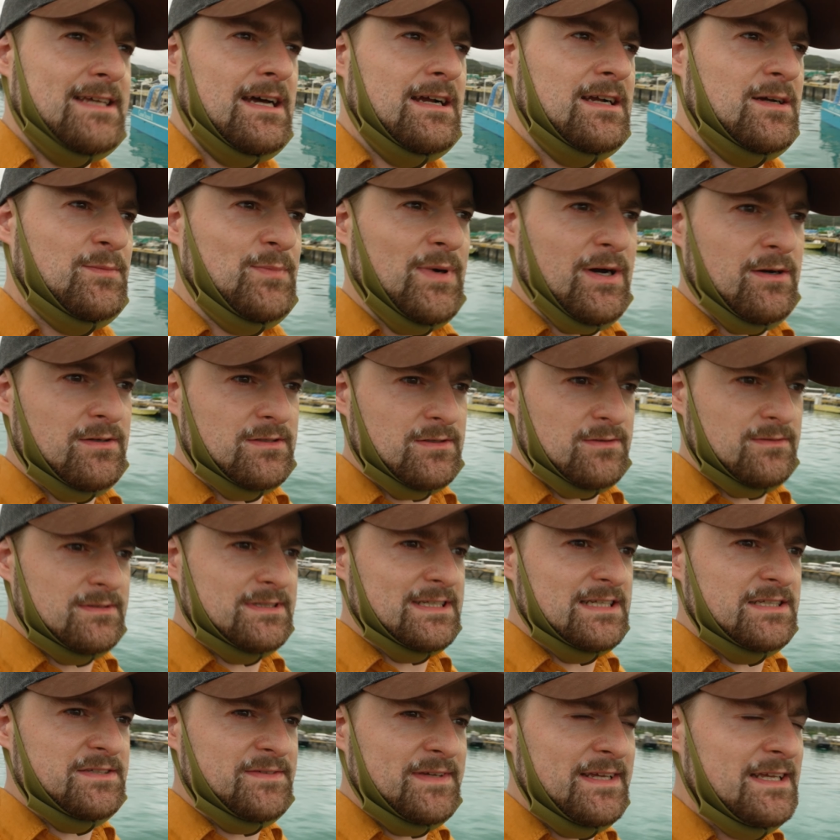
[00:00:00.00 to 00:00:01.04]
angebaut. Und
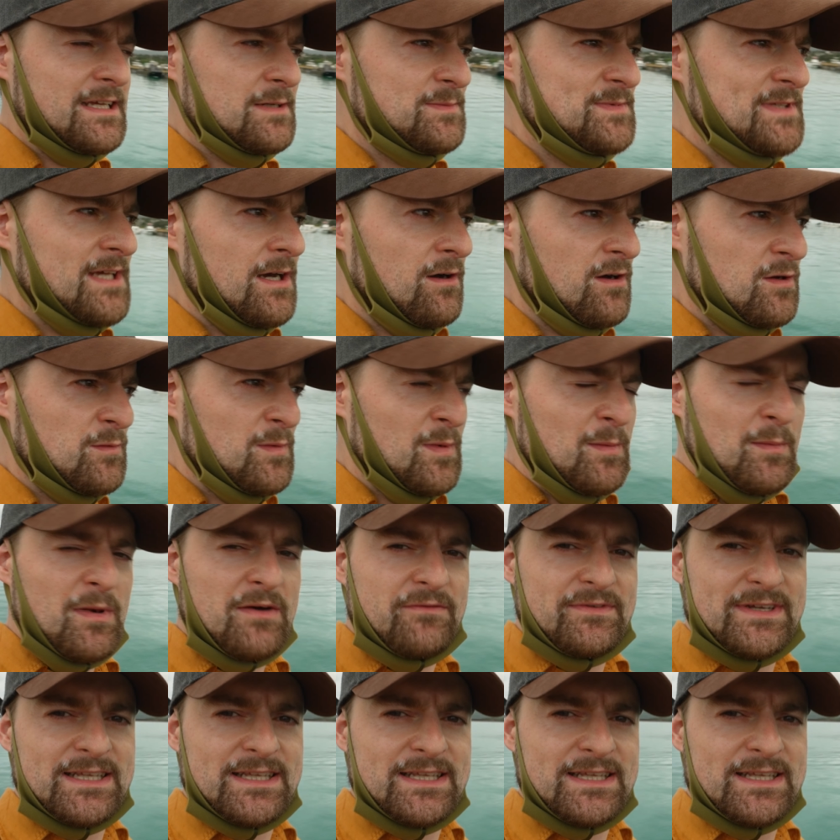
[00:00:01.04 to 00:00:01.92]
deswegen gibt es ja auch immer mal